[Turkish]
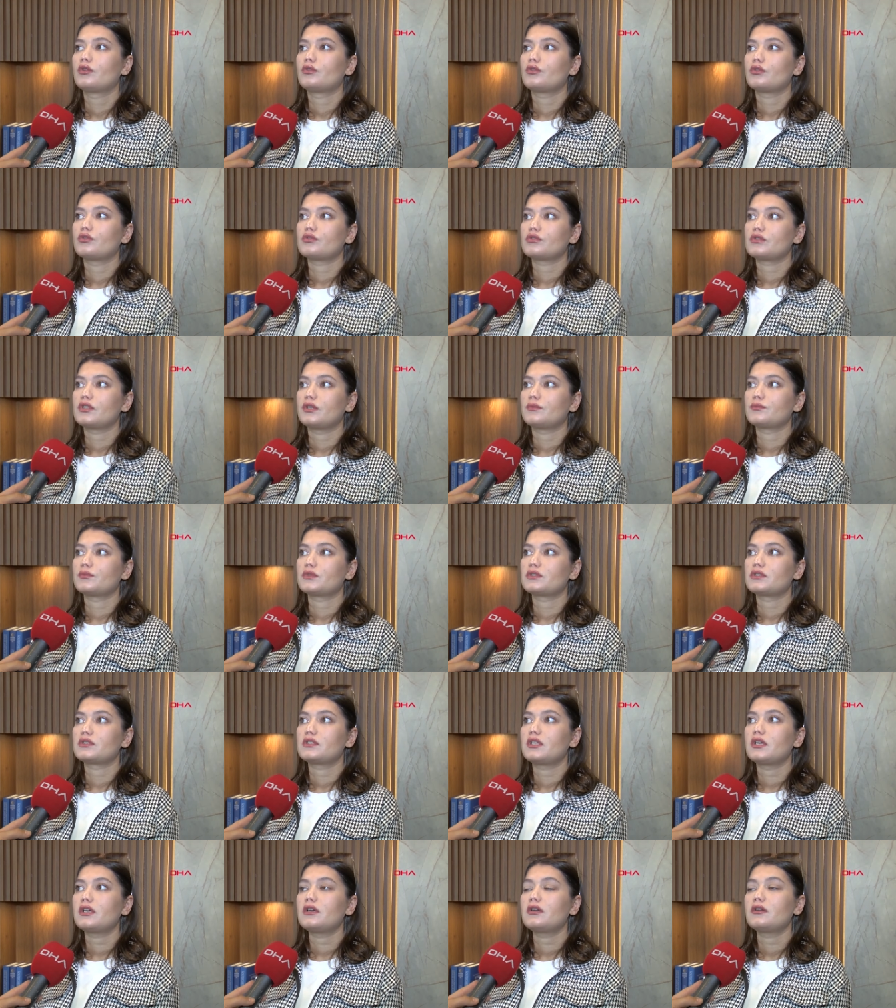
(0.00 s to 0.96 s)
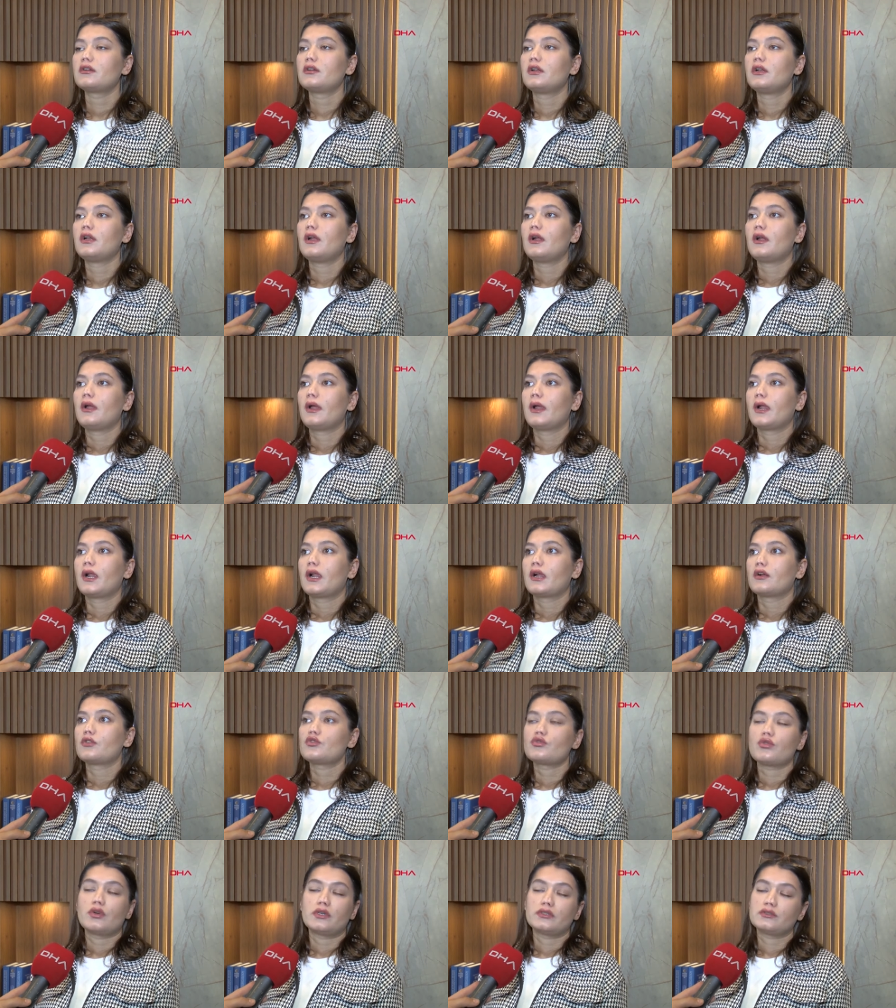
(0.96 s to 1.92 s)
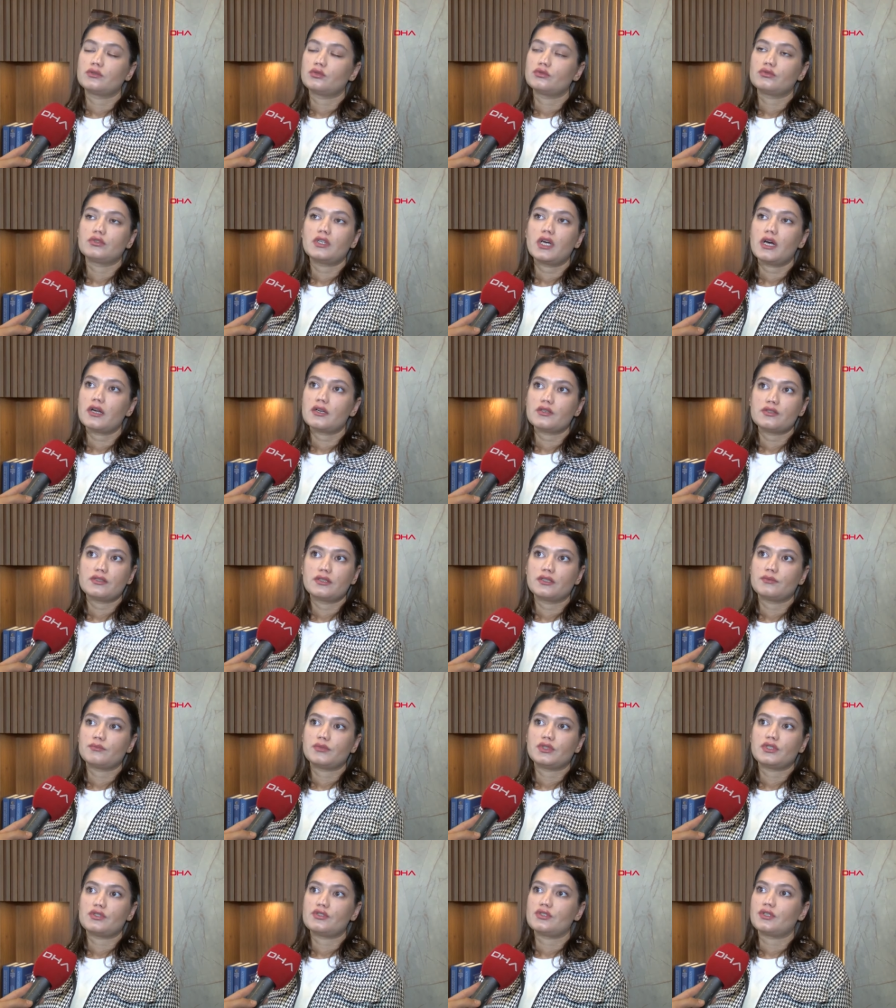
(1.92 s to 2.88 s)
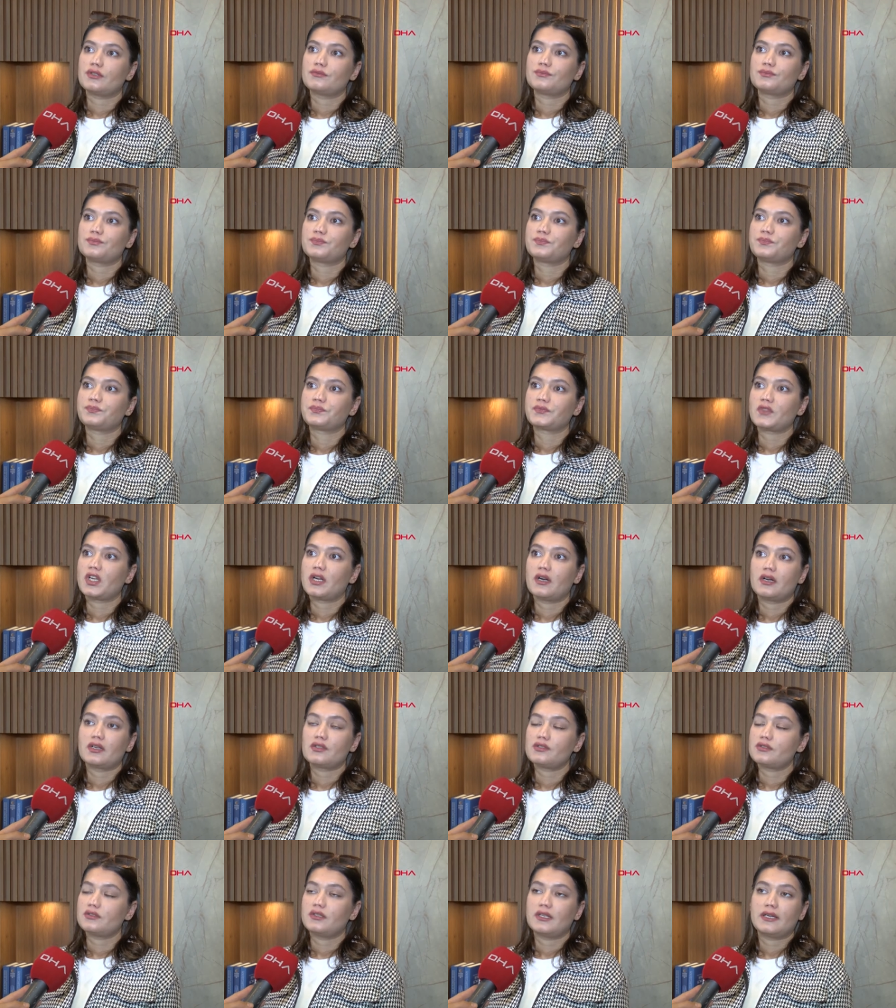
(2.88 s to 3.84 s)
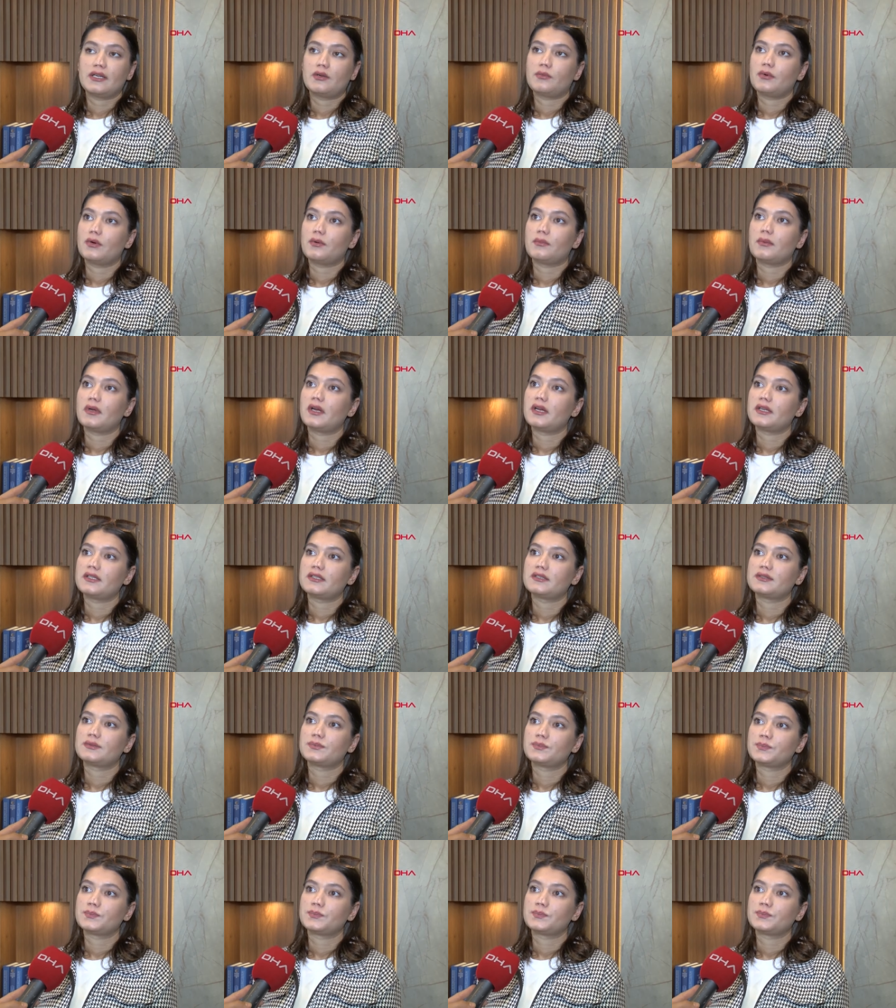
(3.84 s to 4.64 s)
dosyamızda. Şu anda onu karşılamayacağım. Karşılayamam yani.